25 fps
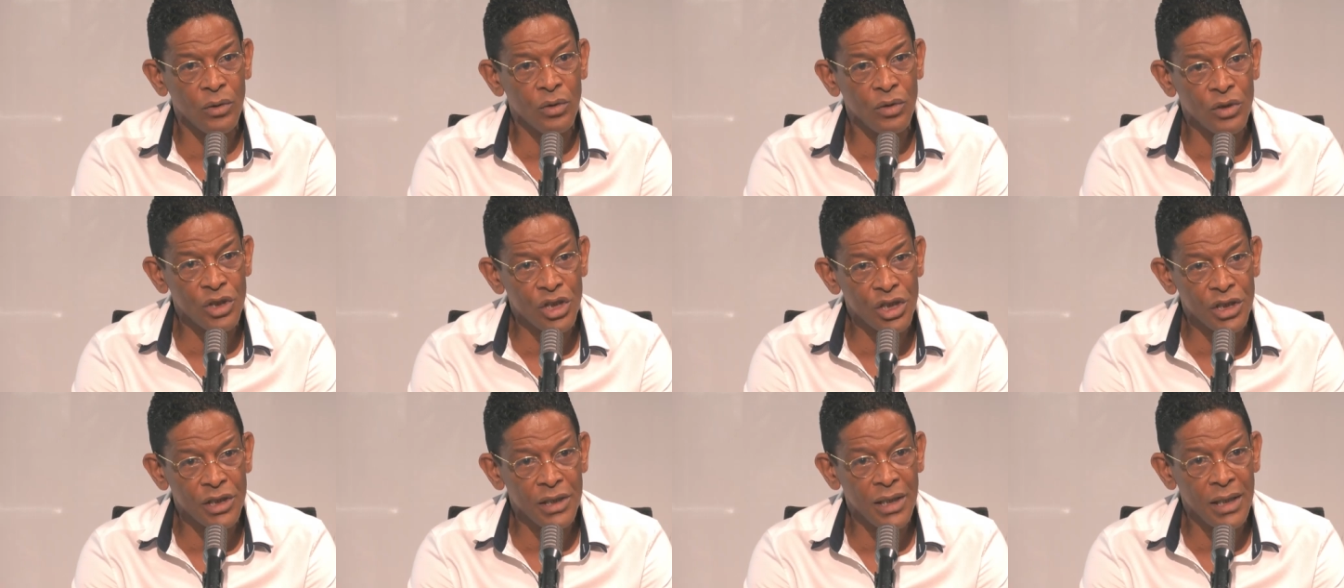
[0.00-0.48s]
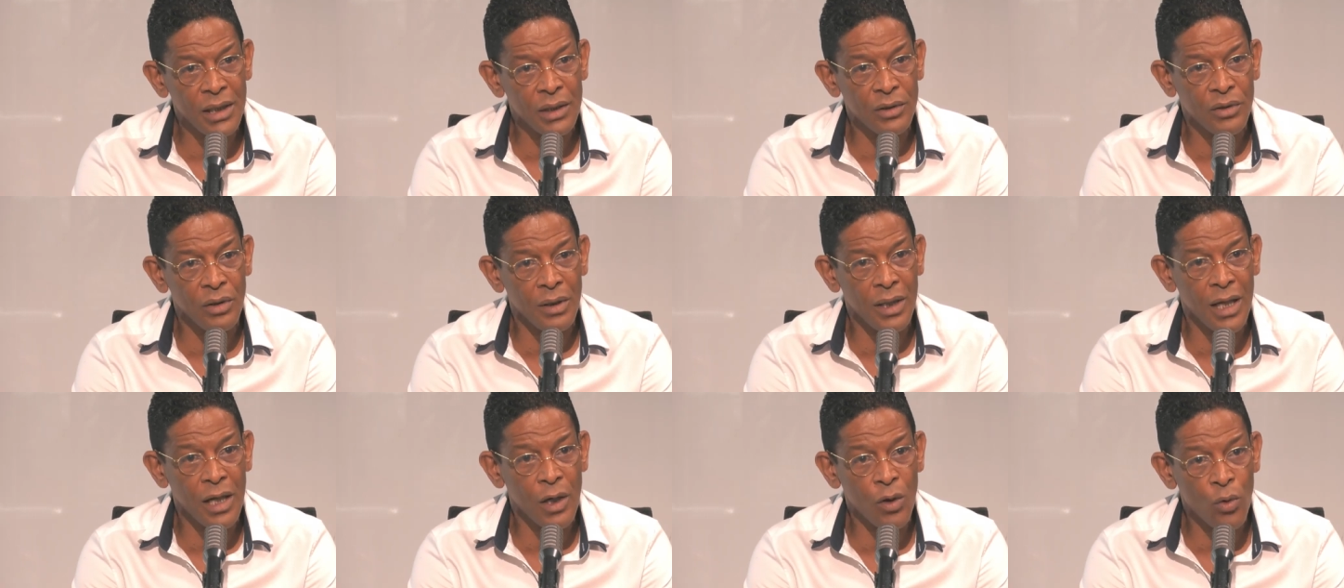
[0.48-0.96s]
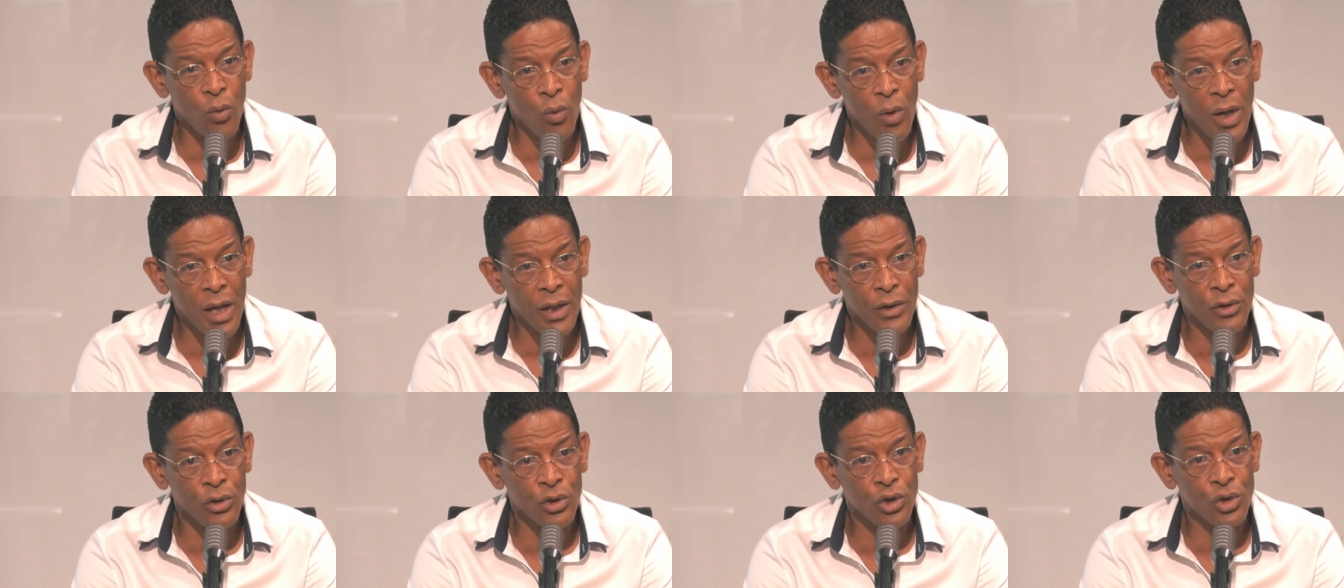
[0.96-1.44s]
originel de la
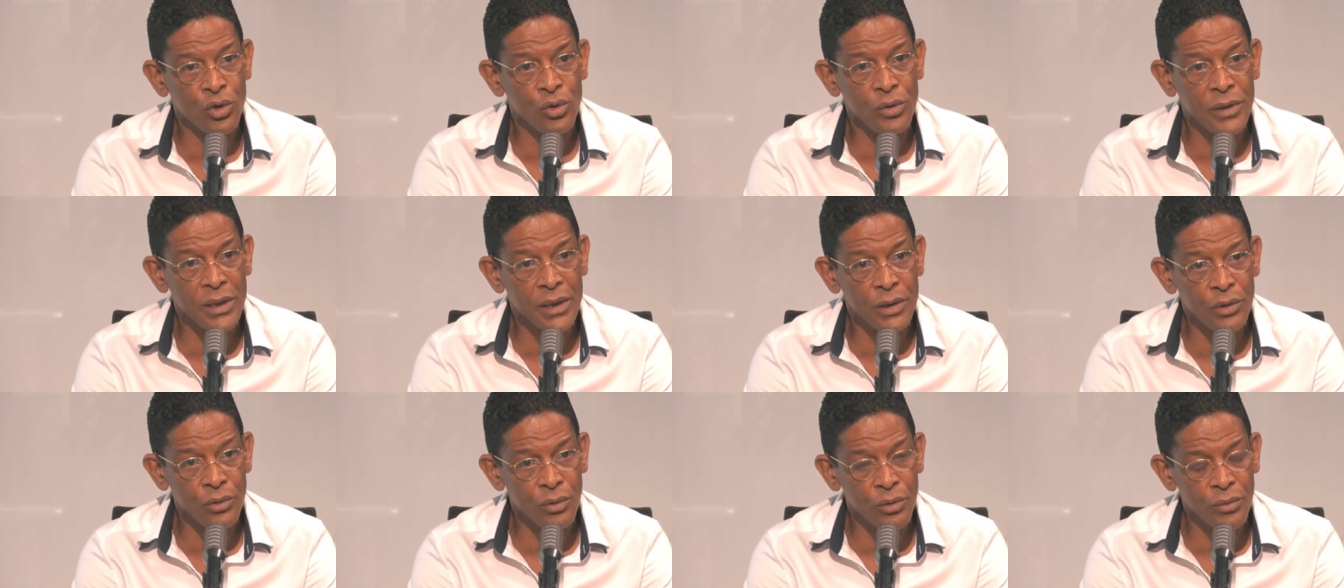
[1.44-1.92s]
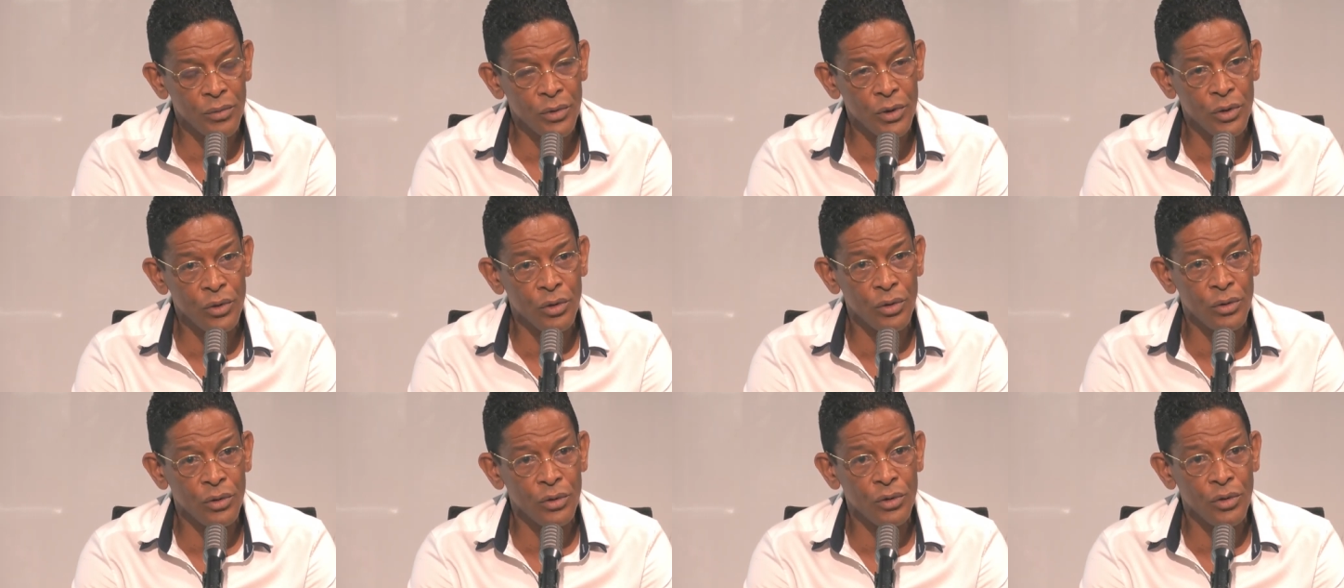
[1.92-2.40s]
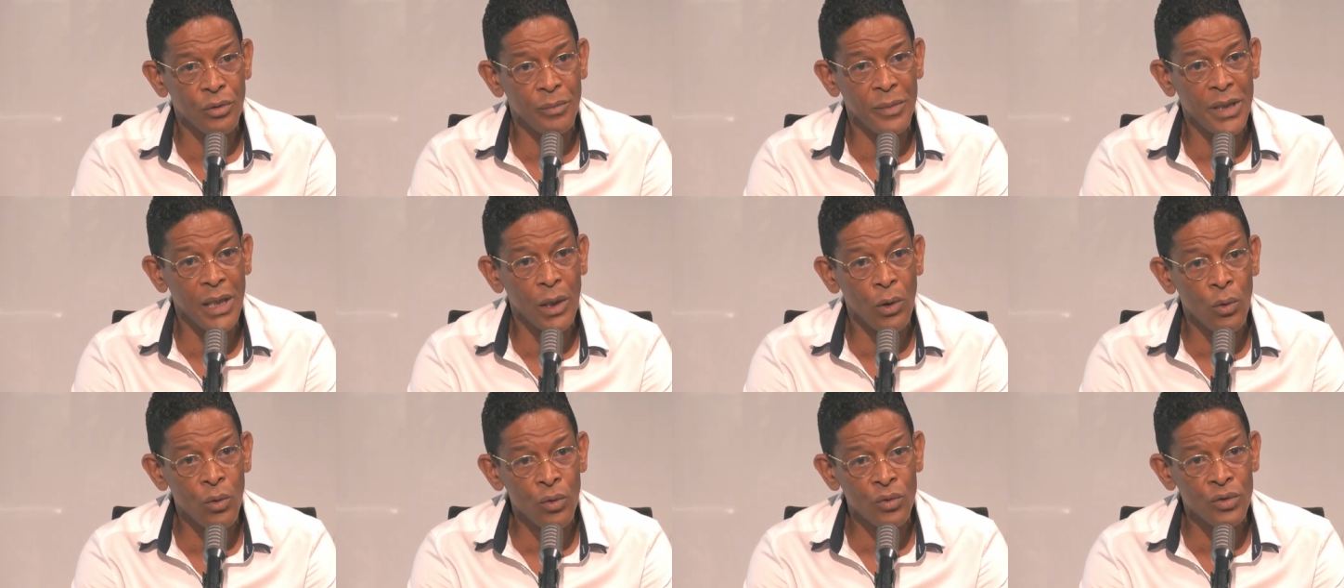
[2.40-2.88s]
loi de juillet de
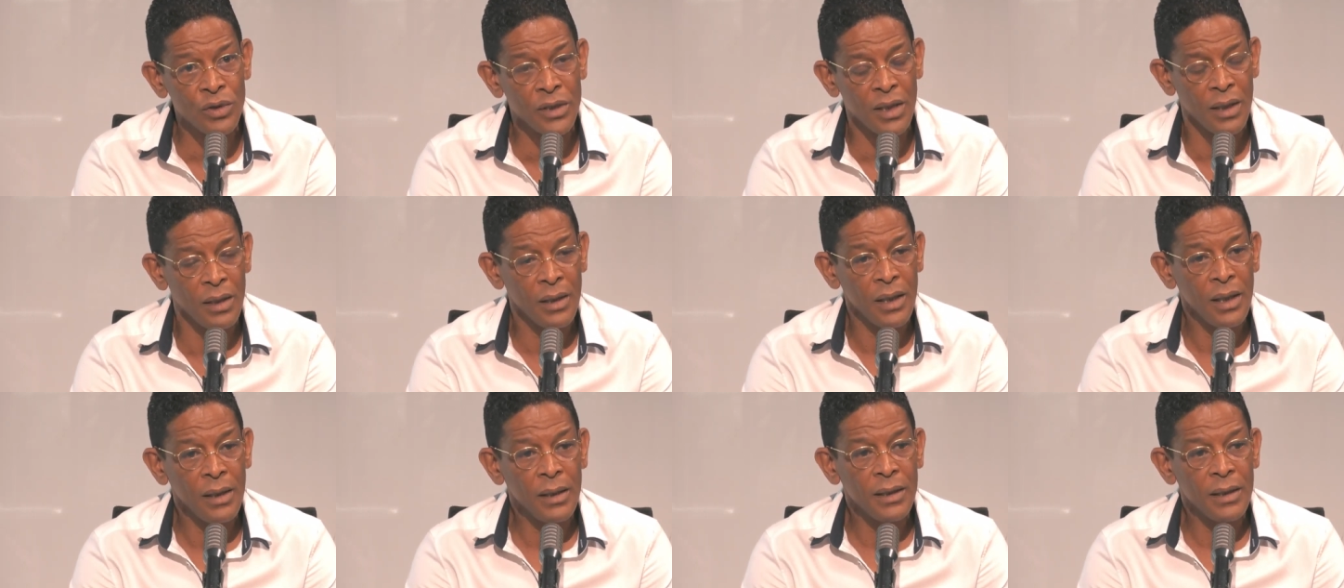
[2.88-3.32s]
2011,